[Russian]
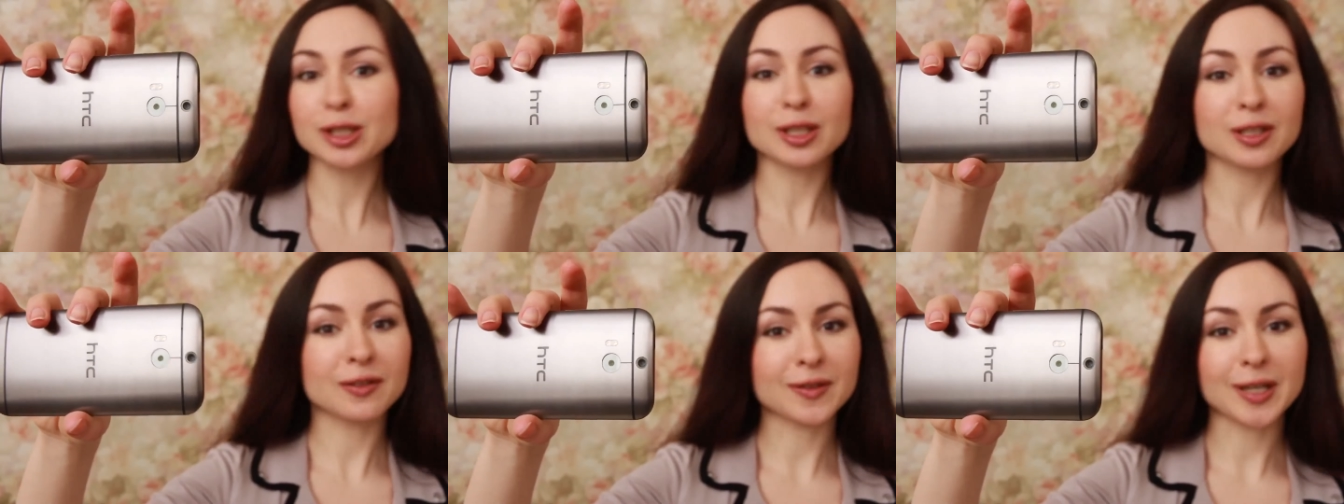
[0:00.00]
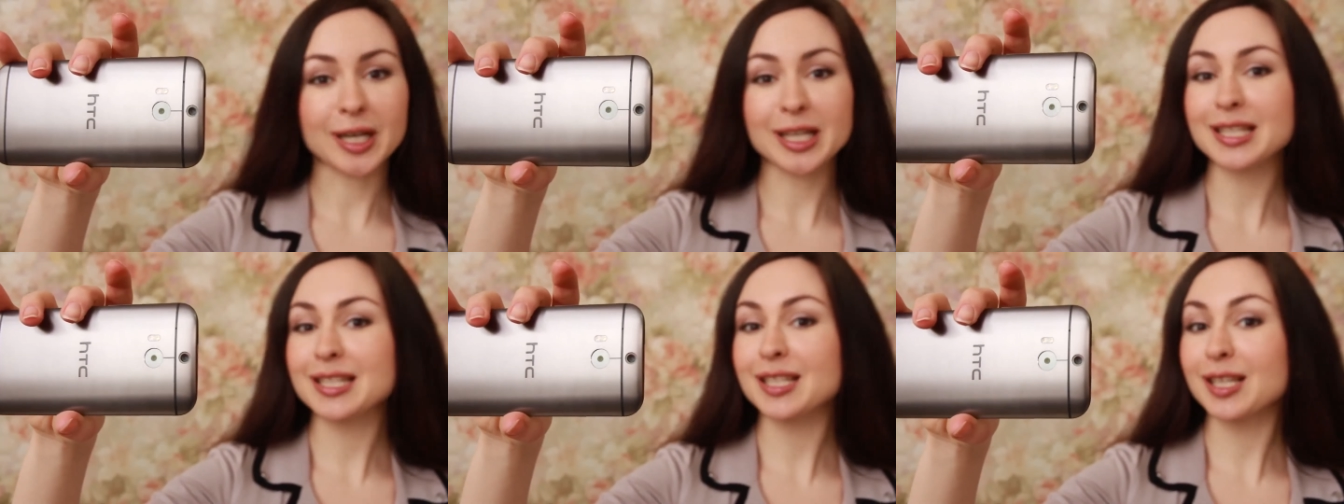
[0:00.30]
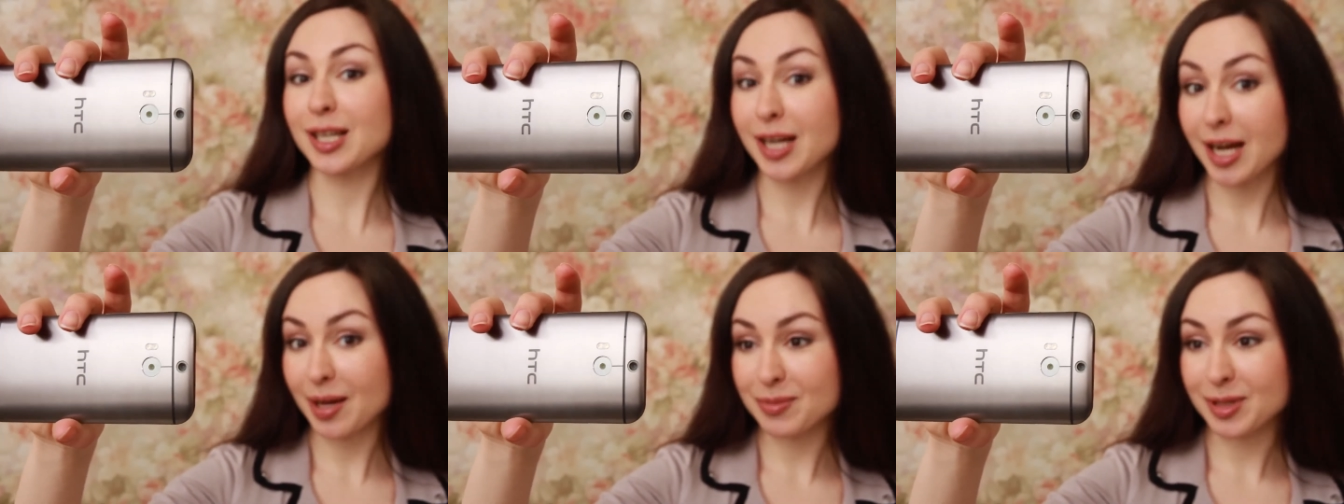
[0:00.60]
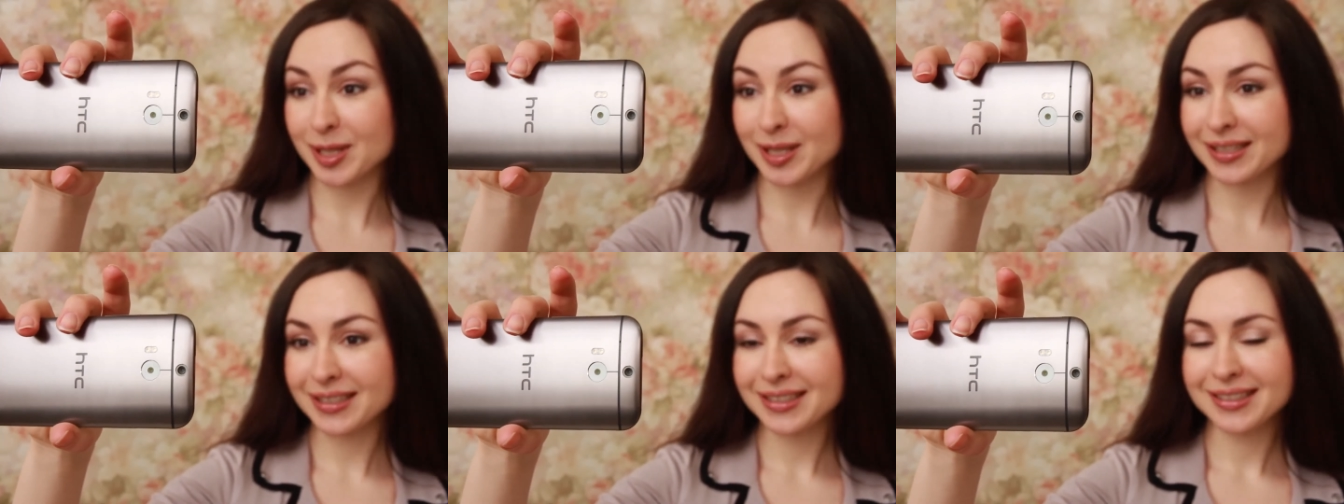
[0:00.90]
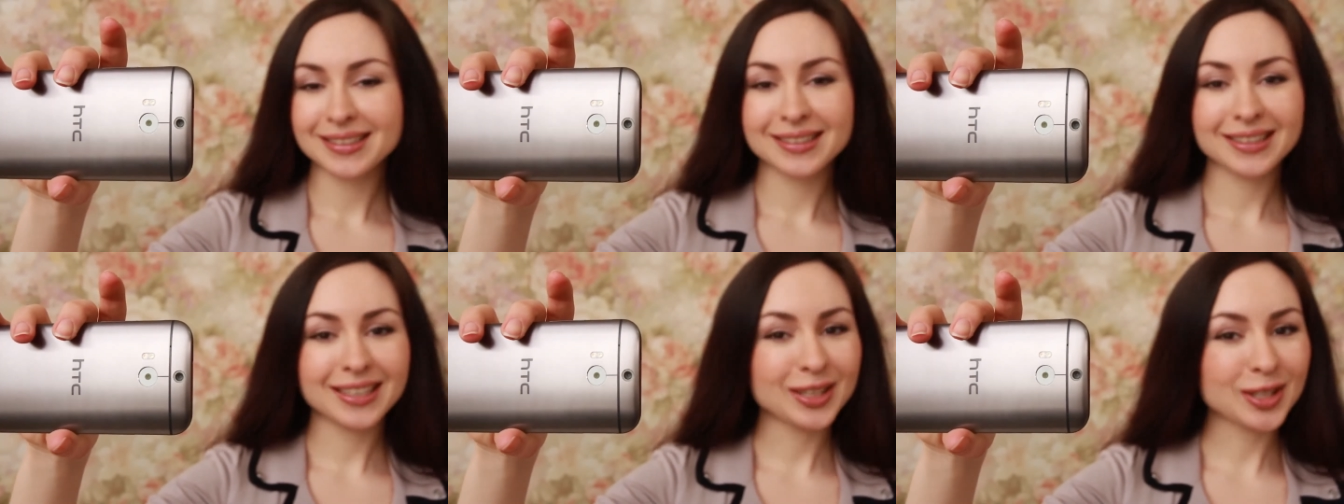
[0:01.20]
открывается камера.
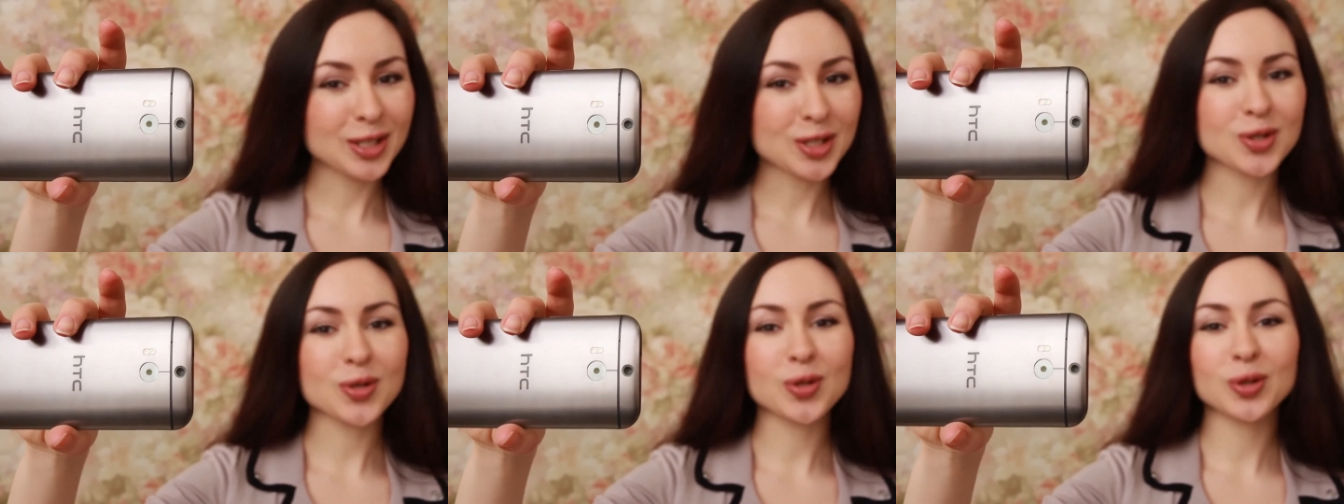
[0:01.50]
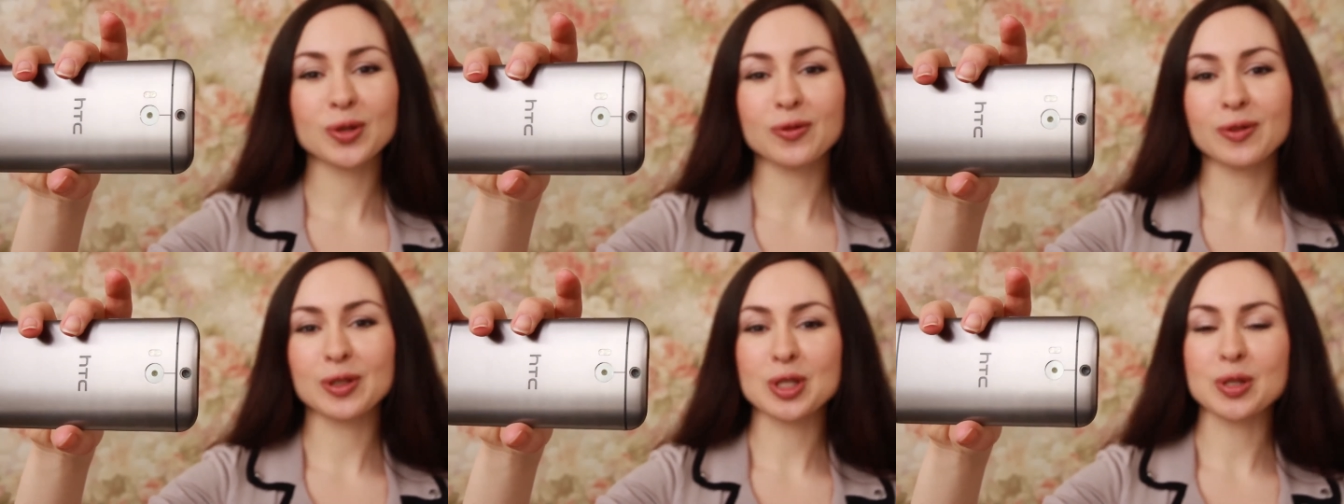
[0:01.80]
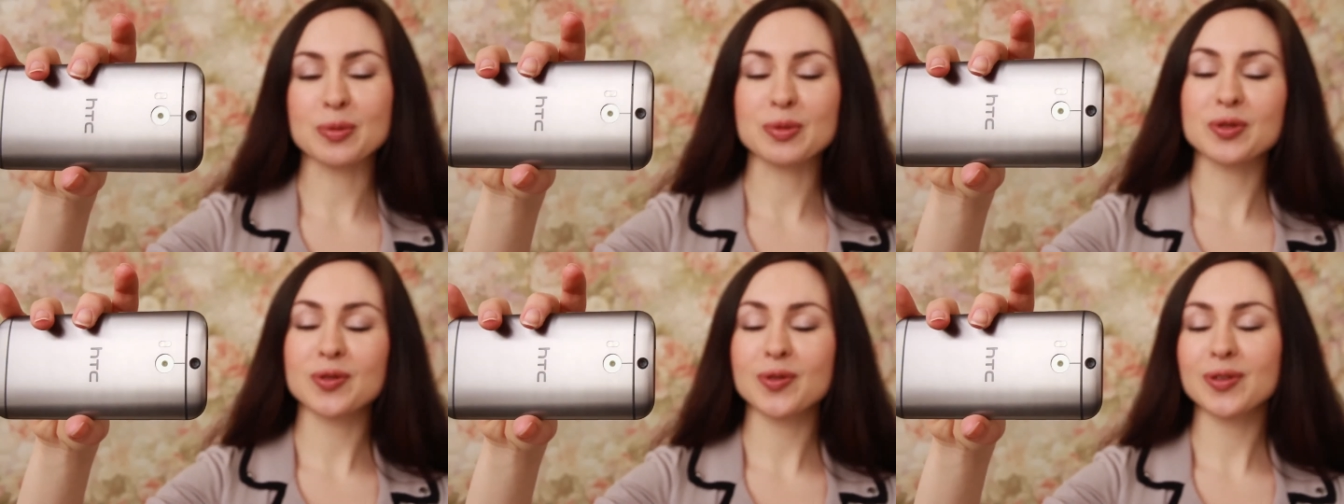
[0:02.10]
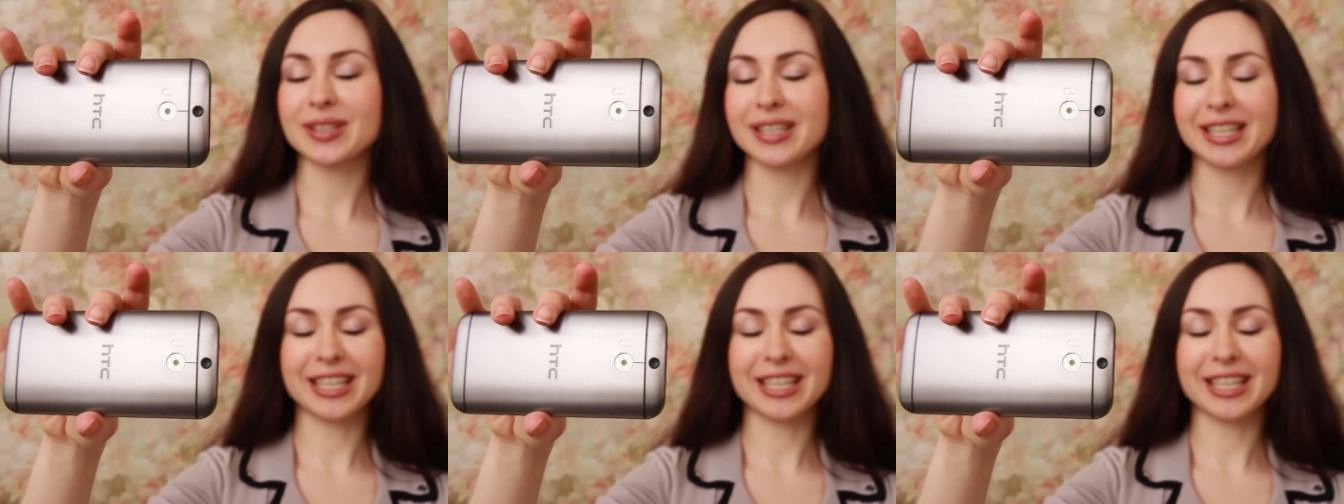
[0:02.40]
Это еще одно волшебство от